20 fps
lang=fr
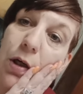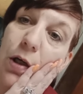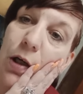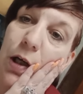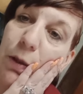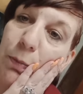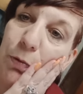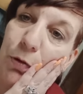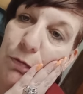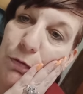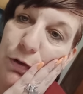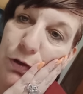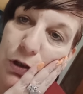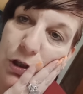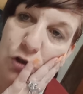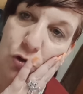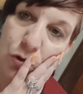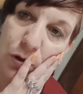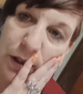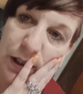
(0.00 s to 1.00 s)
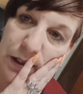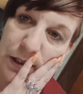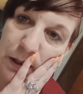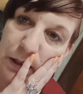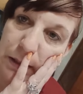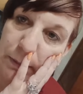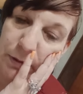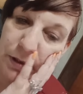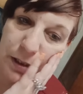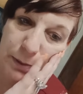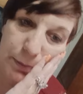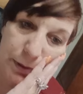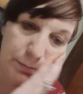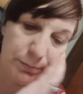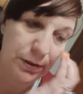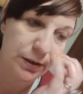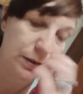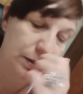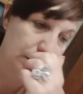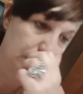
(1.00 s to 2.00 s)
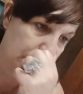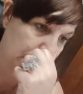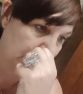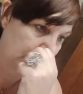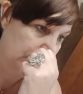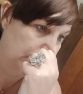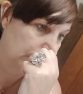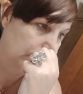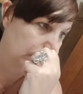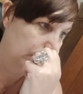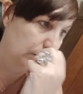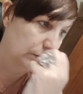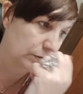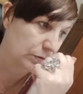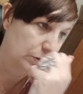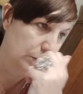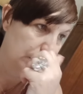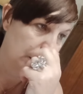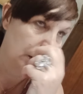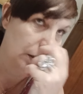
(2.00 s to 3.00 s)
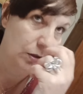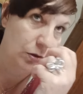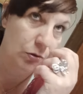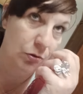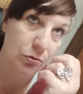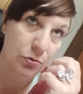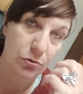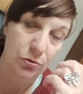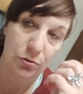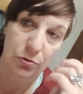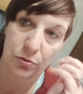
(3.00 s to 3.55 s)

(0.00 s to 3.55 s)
Là, il profite de la journée avec sa, mamie et euh, sa grande...